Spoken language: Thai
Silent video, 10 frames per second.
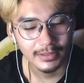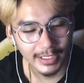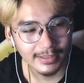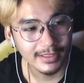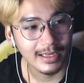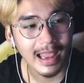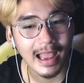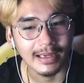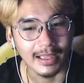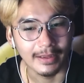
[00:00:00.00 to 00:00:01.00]
คริสติน่า
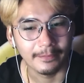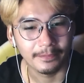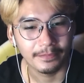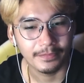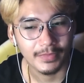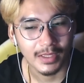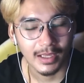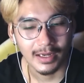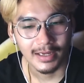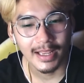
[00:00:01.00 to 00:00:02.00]
เนี่ย
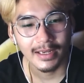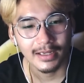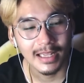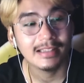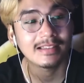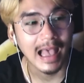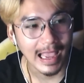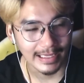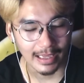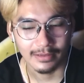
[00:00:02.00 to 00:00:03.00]
เล่นเล่นทรา
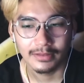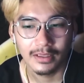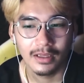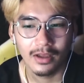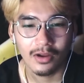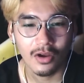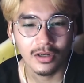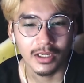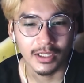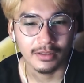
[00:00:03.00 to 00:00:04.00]
ยอ่ะ ก็
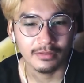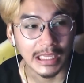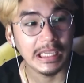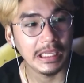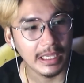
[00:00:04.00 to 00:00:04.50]
เลยตี